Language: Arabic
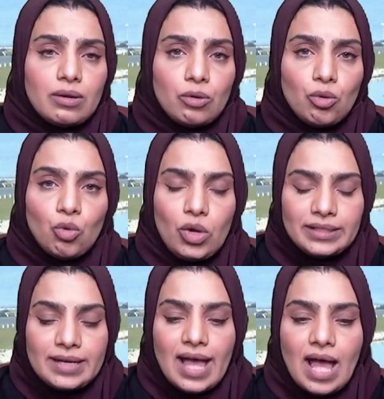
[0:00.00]

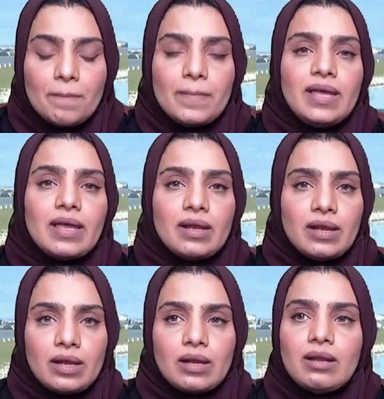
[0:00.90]
وعندنا اهميه
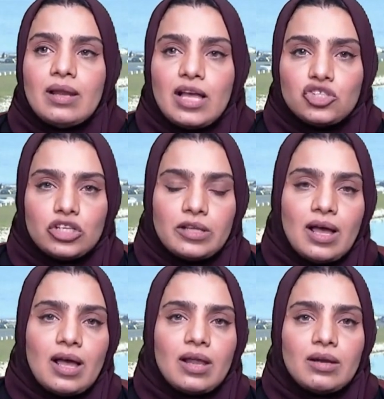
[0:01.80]
ان لا
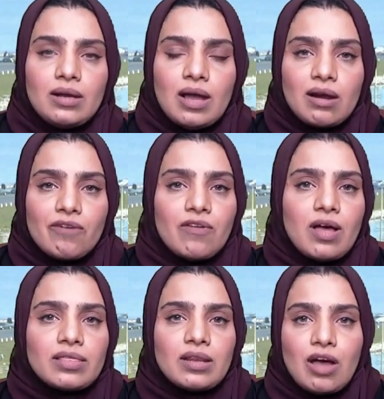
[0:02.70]
جدال لا رفث لا